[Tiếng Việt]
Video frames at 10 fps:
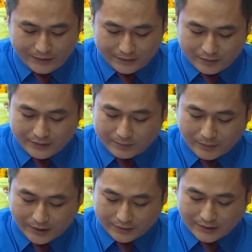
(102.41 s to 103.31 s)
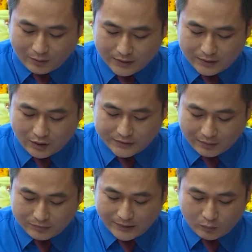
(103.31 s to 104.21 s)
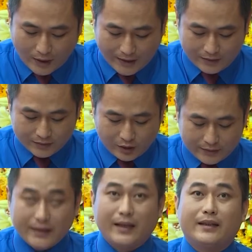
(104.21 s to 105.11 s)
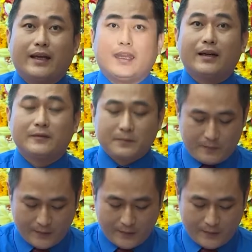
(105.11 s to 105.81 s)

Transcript: lý tưởng cách mạng, đạo đức lối sống văn hóa cho thế hệ trẻ.